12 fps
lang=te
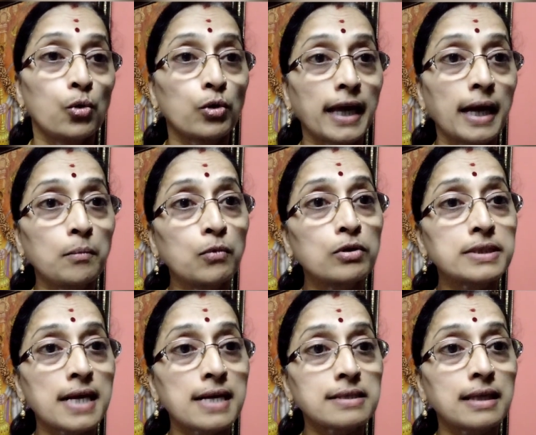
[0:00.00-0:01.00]
ఉదయము
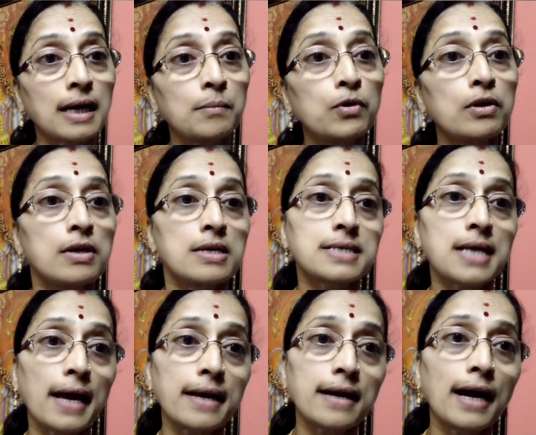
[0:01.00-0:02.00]
చేస్తాము
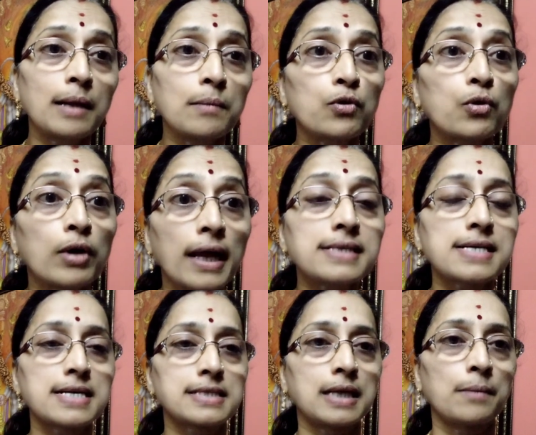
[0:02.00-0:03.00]
సాయంకాలము కూడా
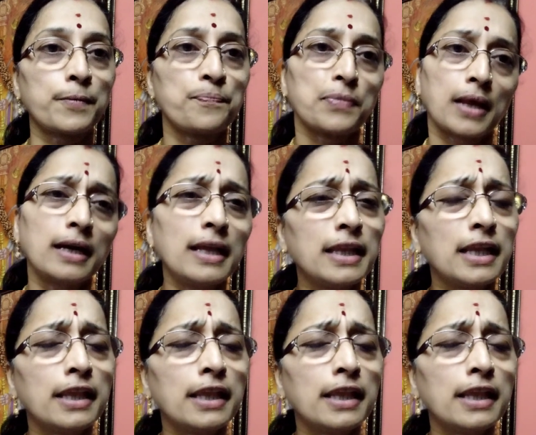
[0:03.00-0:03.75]
చేస్తాము అంటే